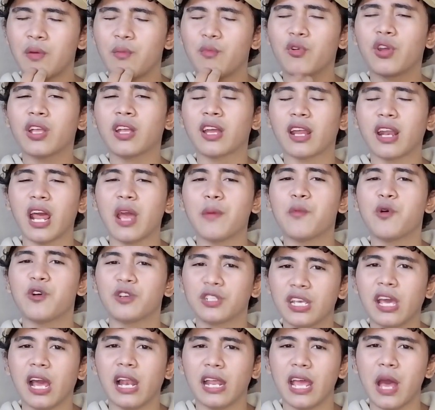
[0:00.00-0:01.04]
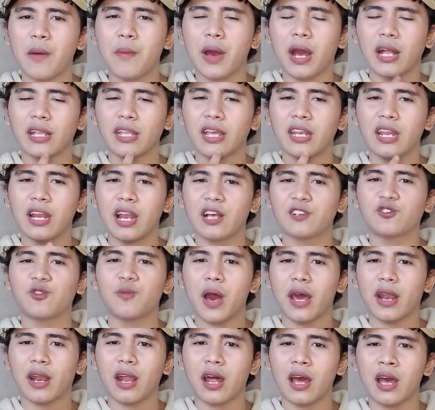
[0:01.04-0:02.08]
Mungkin karena emosi kali ya, makanya dia
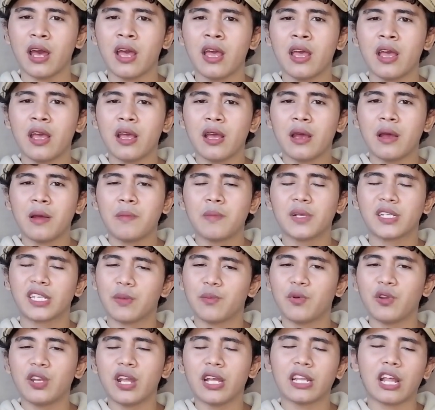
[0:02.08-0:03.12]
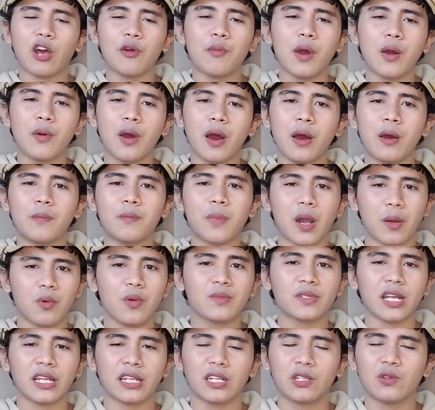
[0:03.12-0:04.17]
langsung marah meskipun dia tahu bahwa Park
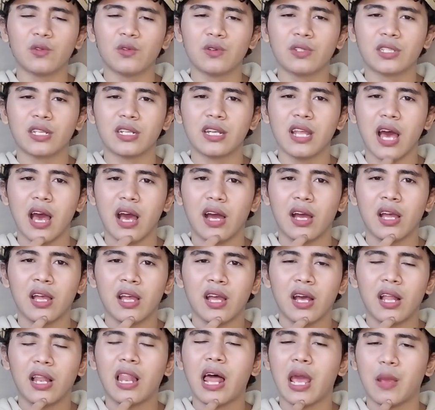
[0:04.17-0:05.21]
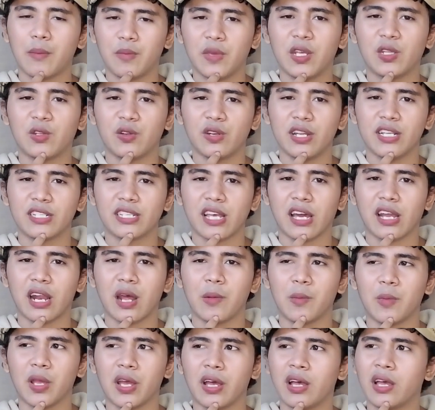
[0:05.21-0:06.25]
saat itu sedang live gitu di
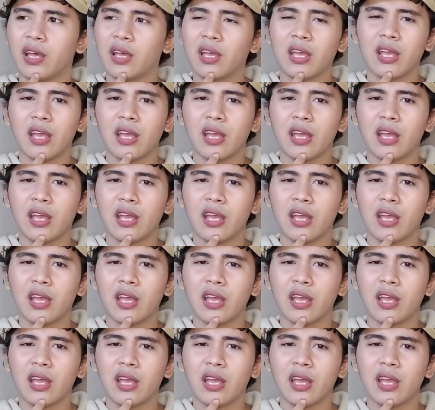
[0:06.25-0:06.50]
Instagramnya.